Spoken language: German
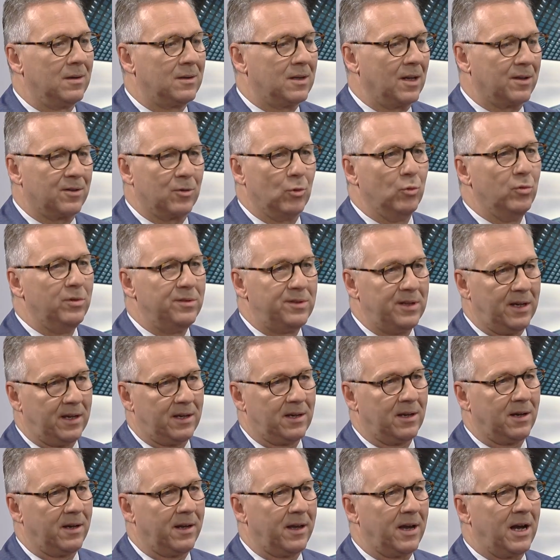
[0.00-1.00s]
Dass
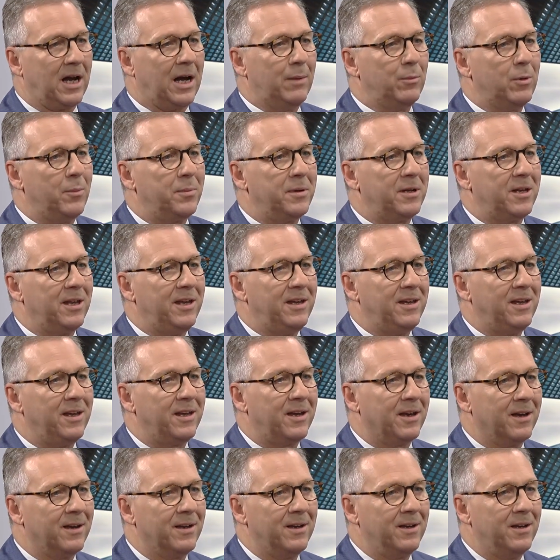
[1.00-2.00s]
unsichere
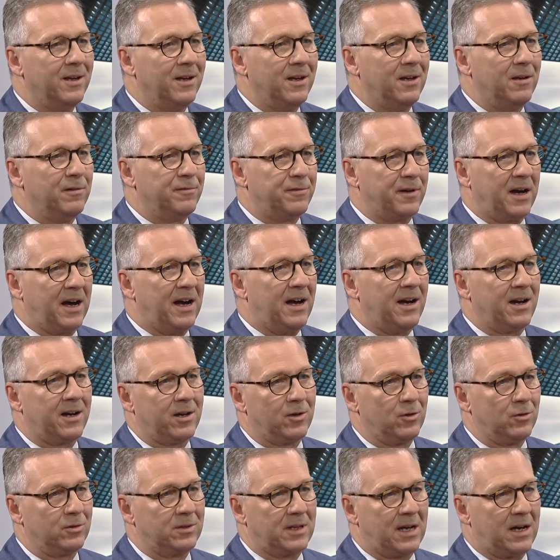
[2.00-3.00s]
Rahmenbedingungen
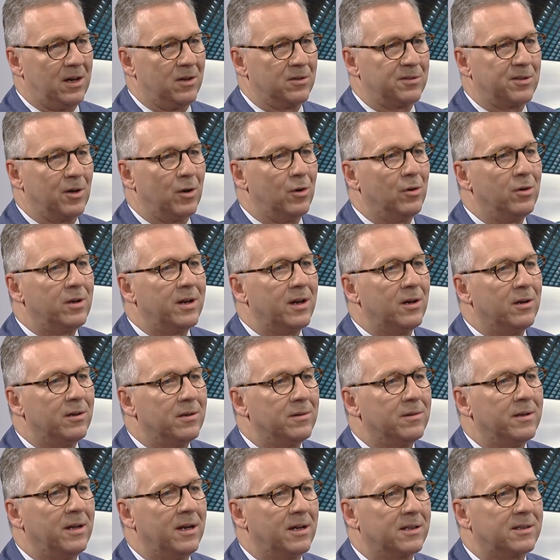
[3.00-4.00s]
Fragen und auch Sorgen
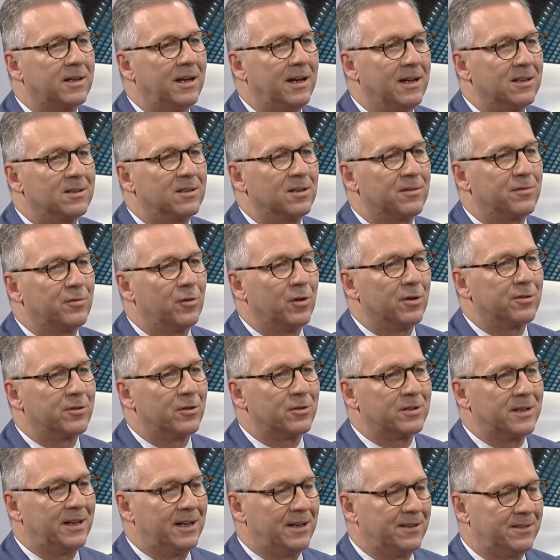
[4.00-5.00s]
nach der
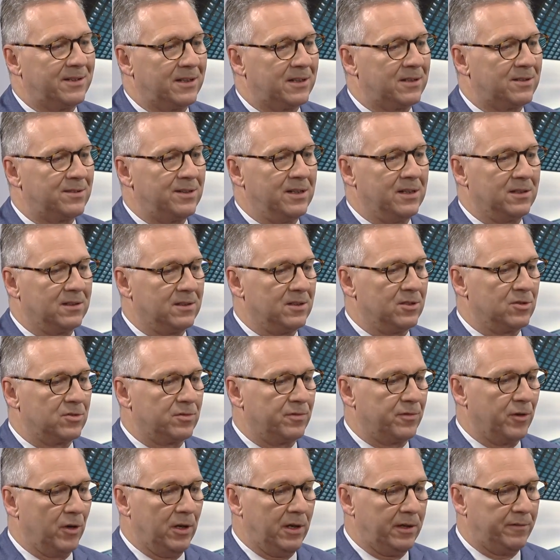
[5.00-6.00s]
Altersvorsorge nach sich ziehen, ist
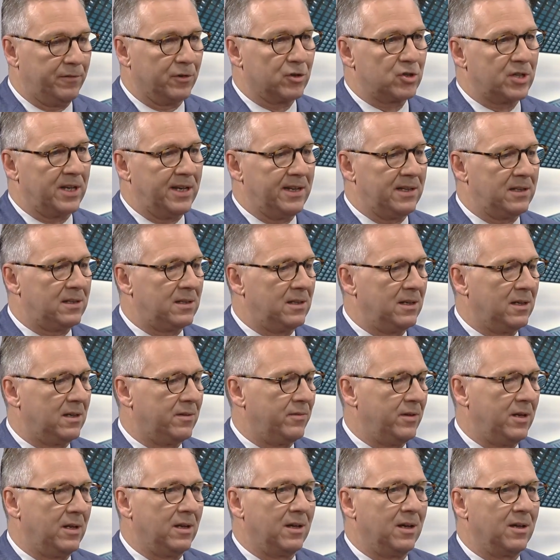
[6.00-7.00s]
völlig verständlich,
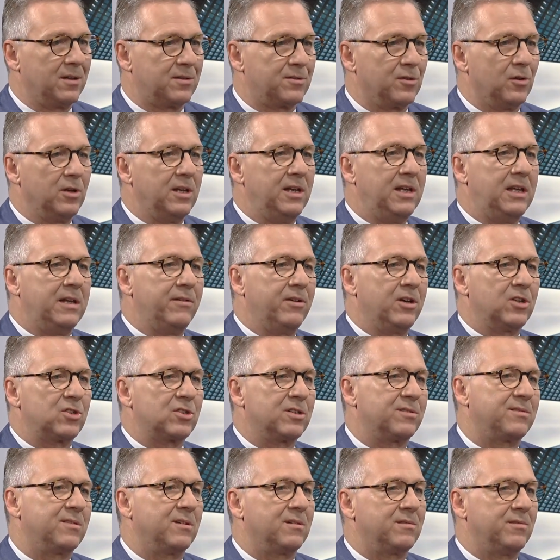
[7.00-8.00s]
weil eine solide
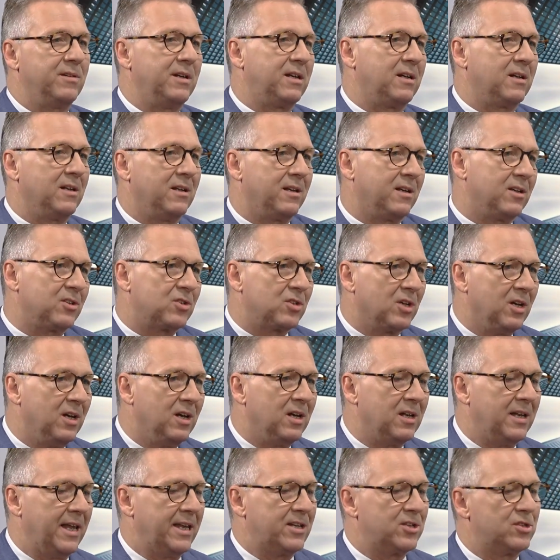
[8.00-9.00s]
Wirtschaftsentwicklung ist
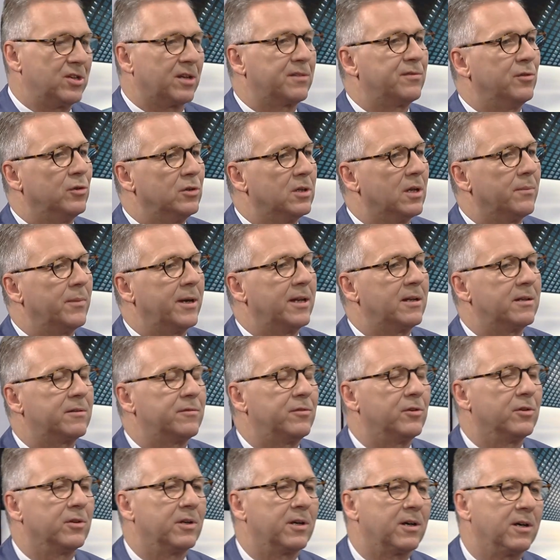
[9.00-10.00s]
letztlich das Fundament
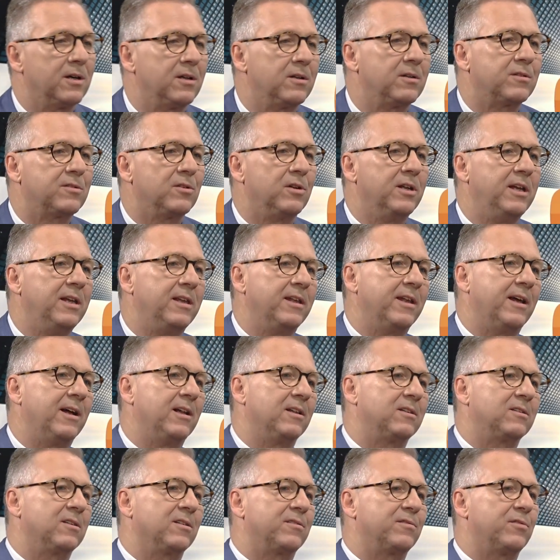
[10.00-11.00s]
von einer soliden
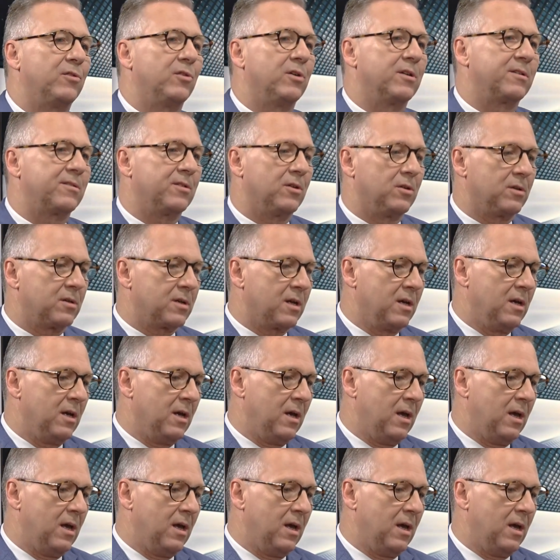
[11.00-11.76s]
Altersvorsorge.